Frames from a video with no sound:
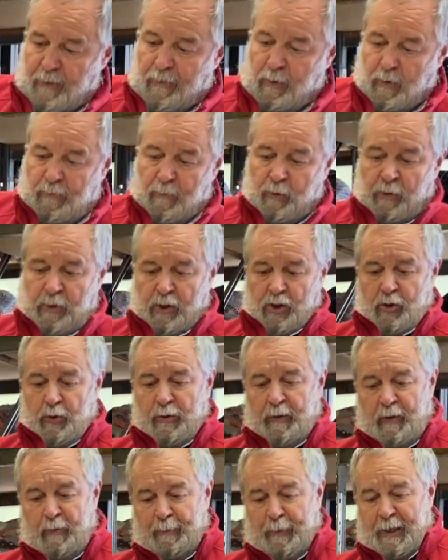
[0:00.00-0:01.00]
so ein
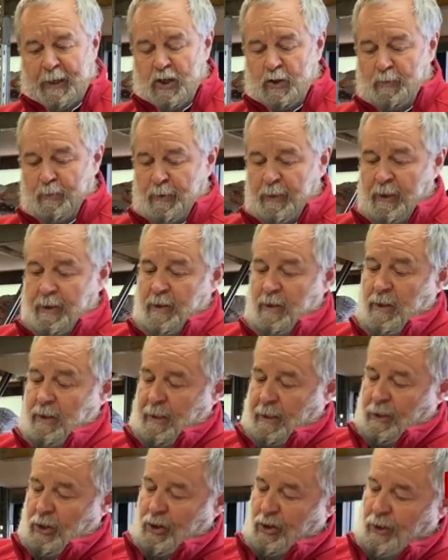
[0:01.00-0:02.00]
wunderschönes Beispiel
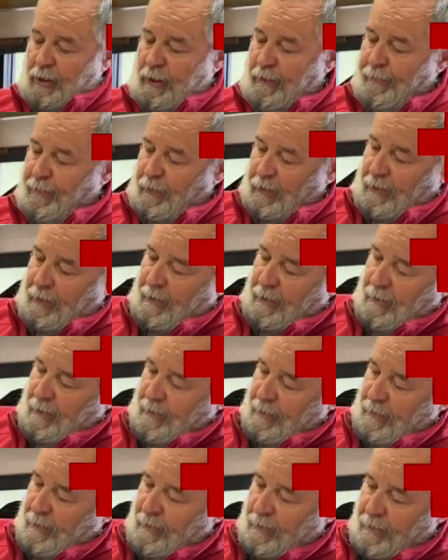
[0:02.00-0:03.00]
an Stiefel.
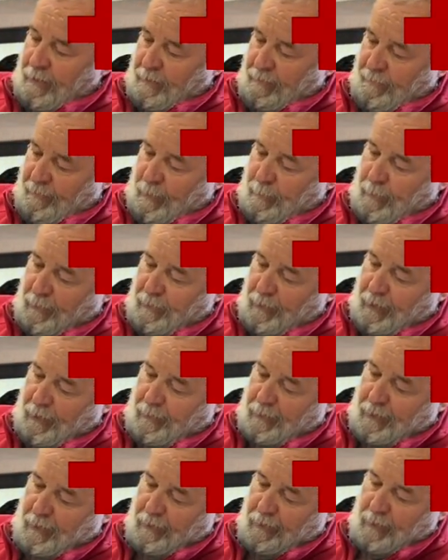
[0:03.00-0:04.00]
Ja, wenn man sich
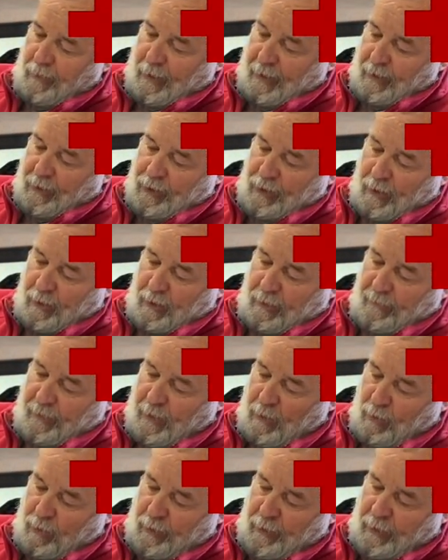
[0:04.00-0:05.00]
jetzt das da anschaut,
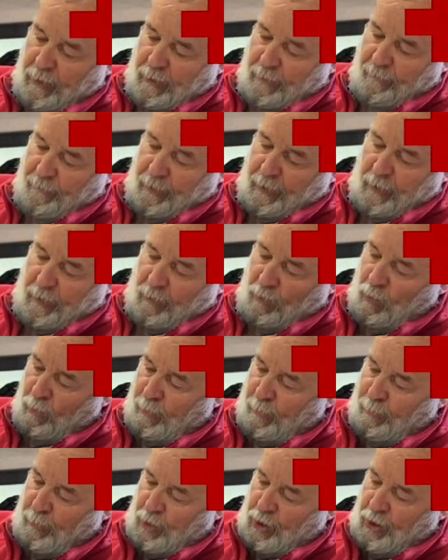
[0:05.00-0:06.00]
auch hier, wie die
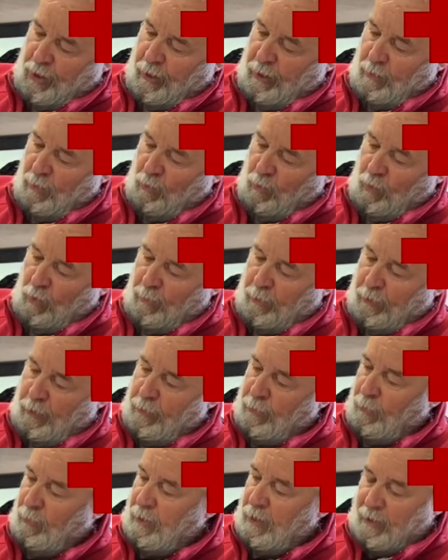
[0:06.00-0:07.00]
Oberbeschichtung
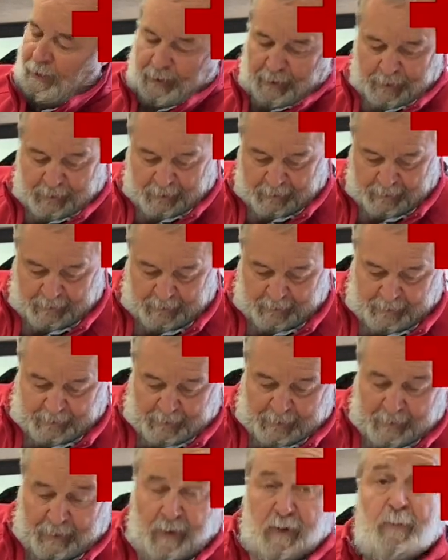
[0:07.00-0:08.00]
überall runter geht,
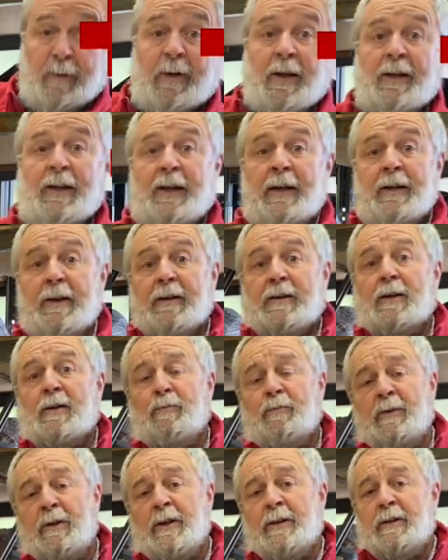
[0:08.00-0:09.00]
es wird ja jeder
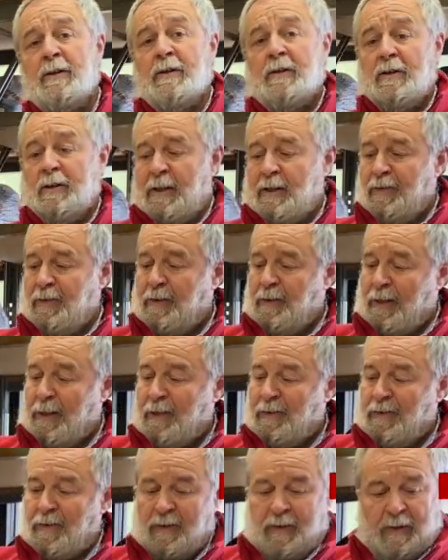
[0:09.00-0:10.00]
kapieren, dass
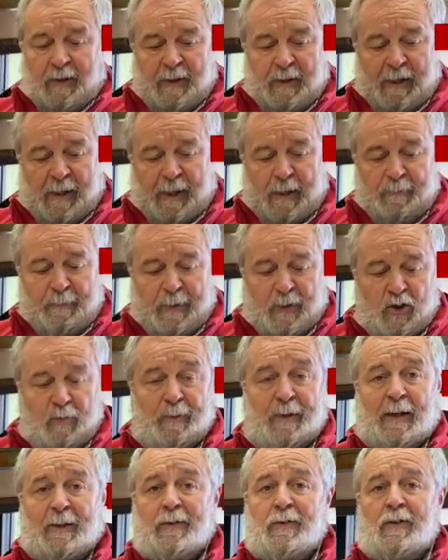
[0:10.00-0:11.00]
das kein Mensch
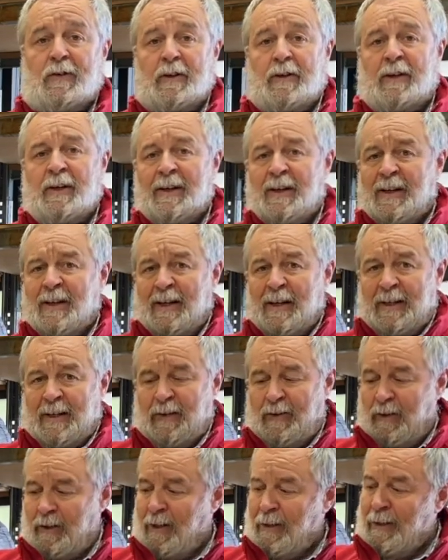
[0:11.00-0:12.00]
mehr anzieht.
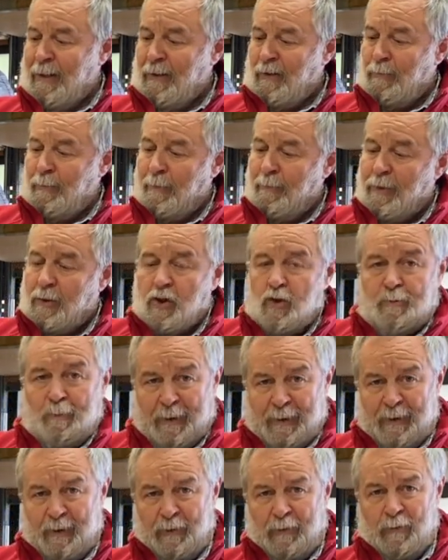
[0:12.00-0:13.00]
Das hat dann nichts mehr mit
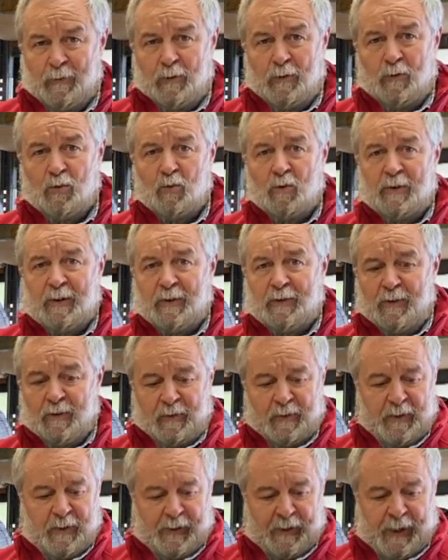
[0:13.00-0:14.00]
Spende zu tun. Das
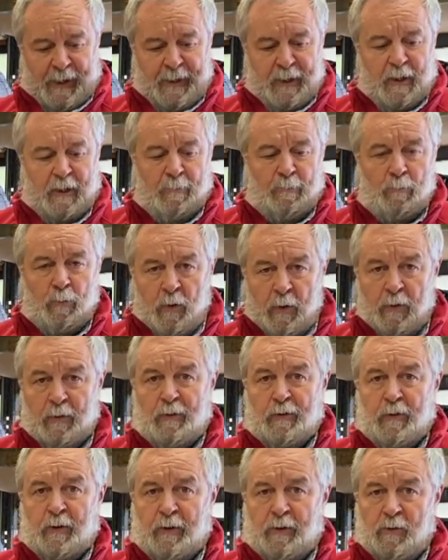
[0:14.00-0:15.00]
ist der reine
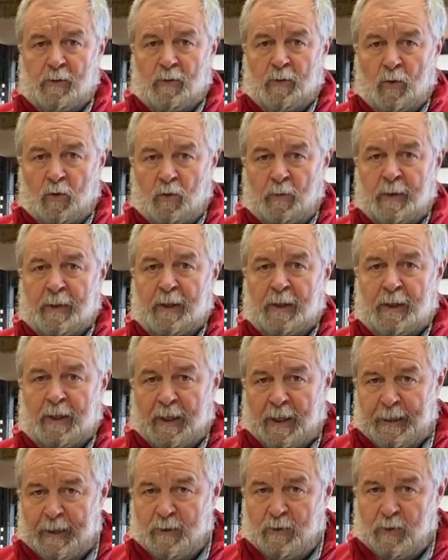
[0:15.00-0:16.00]
Müllentsorgung über den
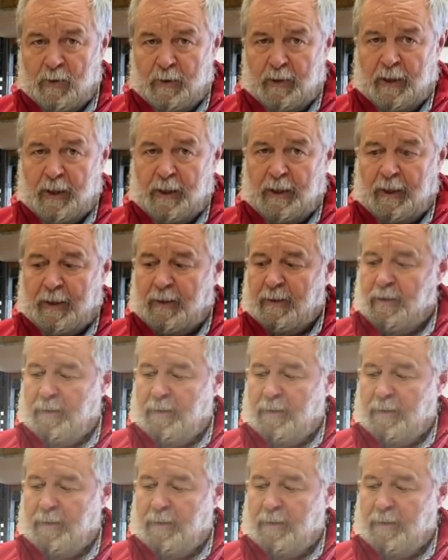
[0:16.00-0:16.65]
Kleidercontainer.